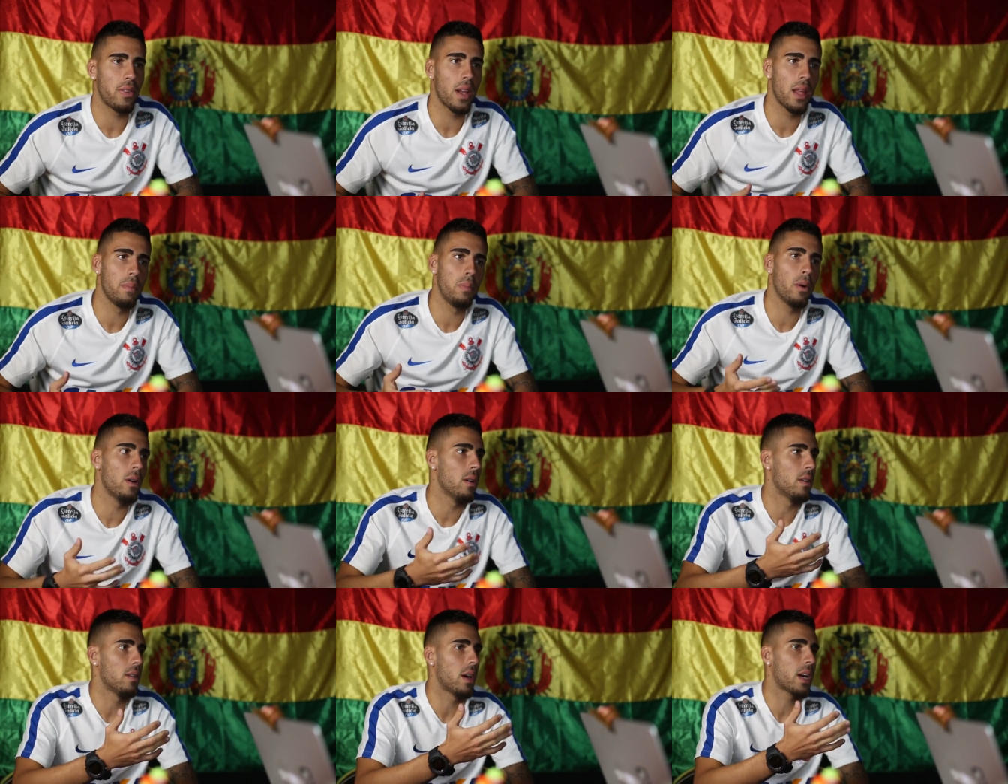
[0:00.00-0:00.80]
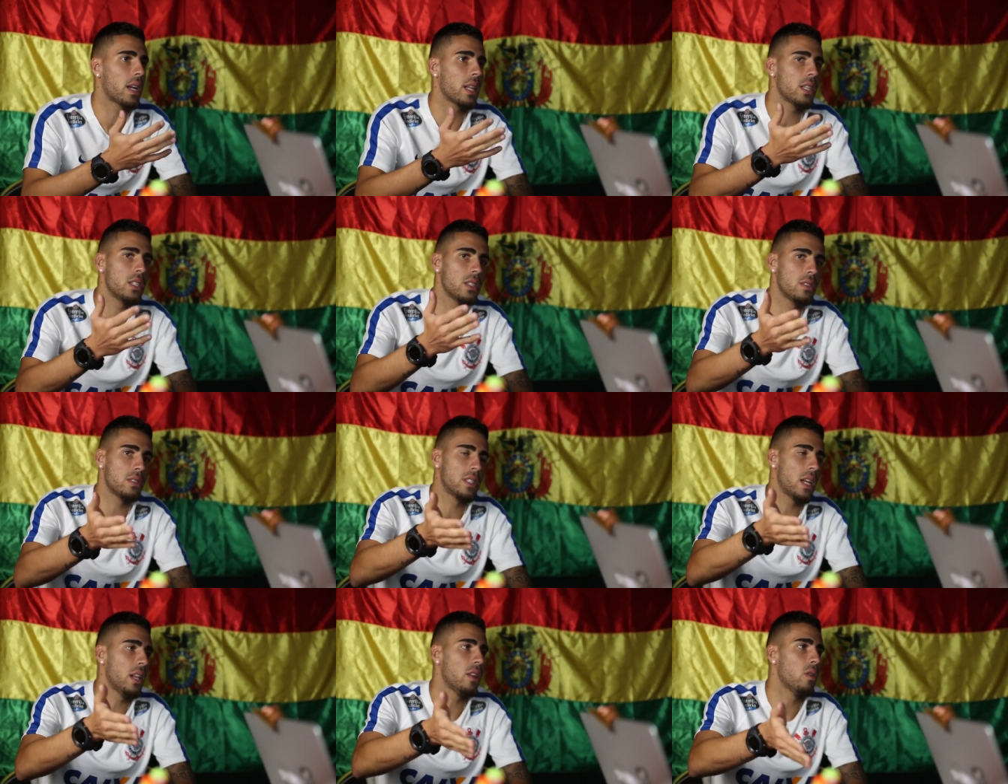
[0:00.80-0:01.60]
falei, pô, não acredito,
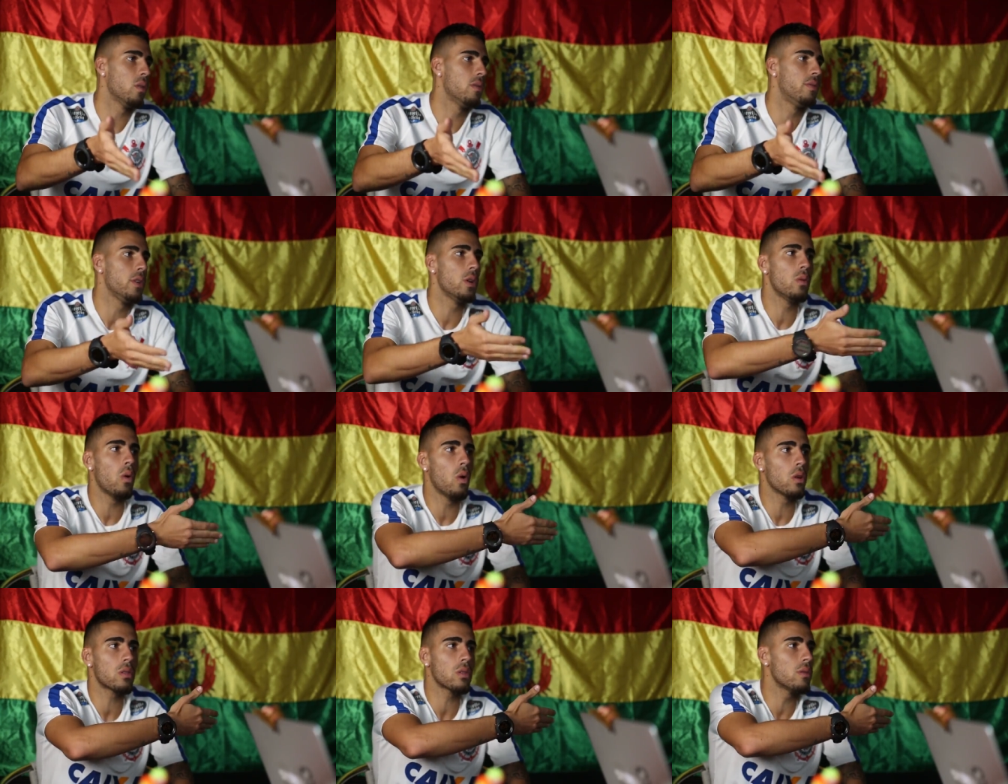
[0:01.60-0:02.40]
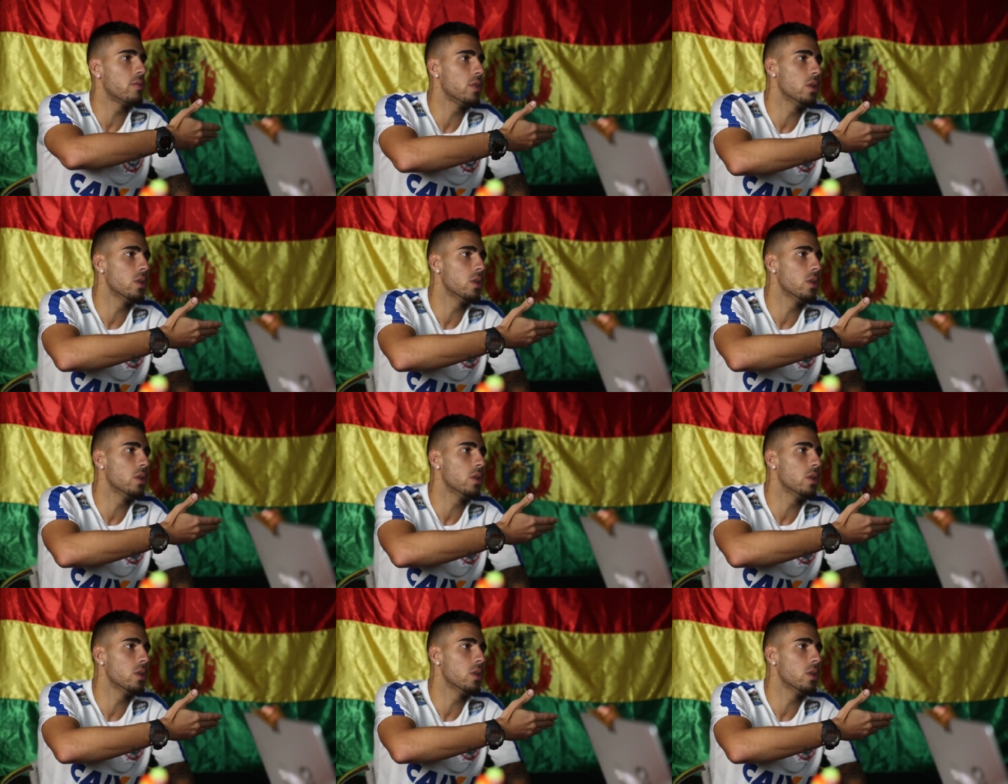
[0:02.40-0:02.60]
se ele não viu, o outro